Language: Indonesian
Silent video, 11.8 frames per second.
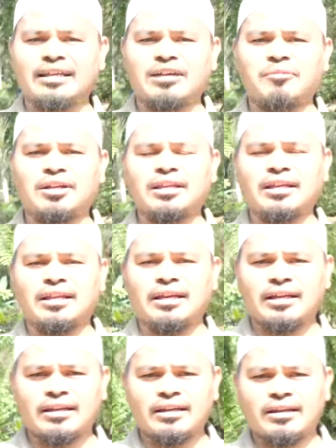latih
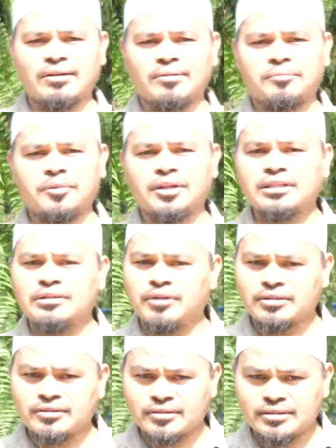kemandirian
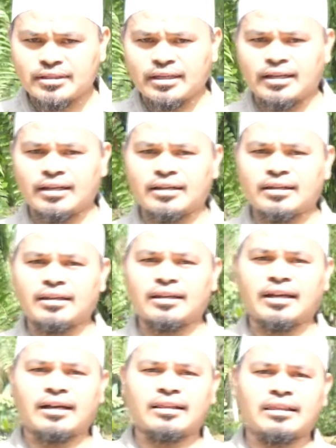berjiwa sosial dan
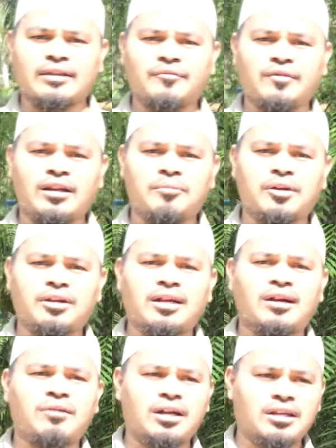aktif dalam
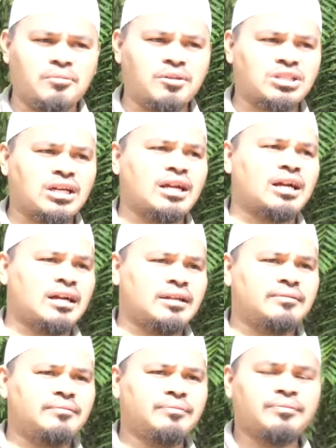berdakwah di masyarakat.
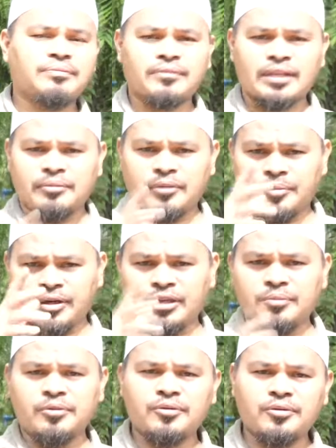Bapak
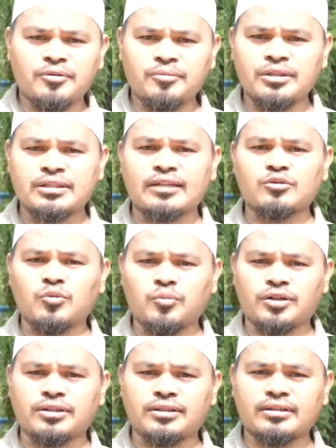Ibu bisa
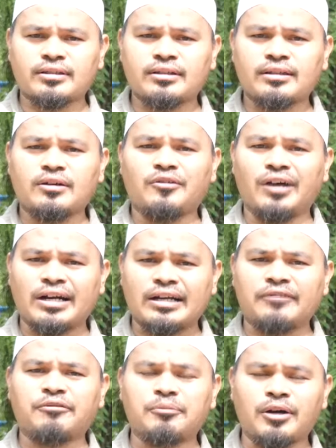support
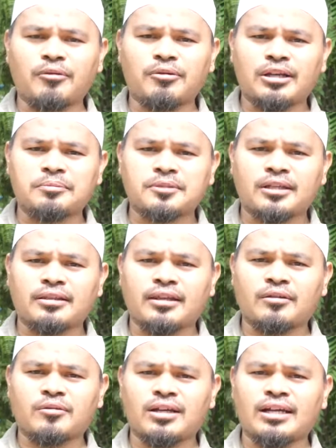wakaf pembangunan
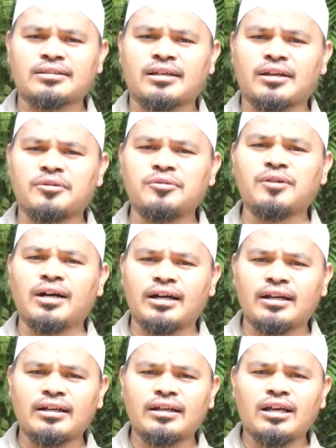pesantren Nurul Azhar 2
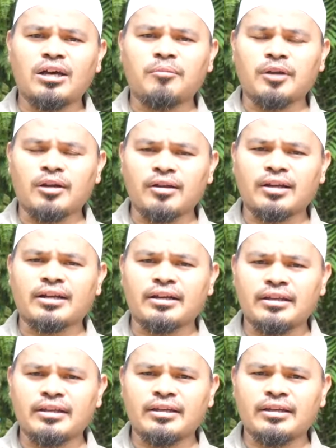melalui
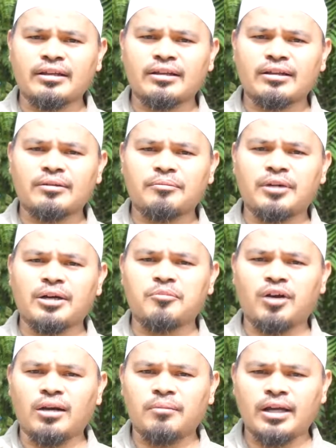rekening Bank
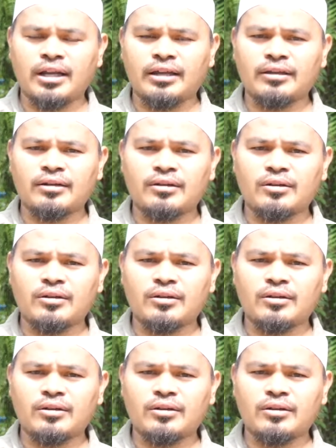Muamalat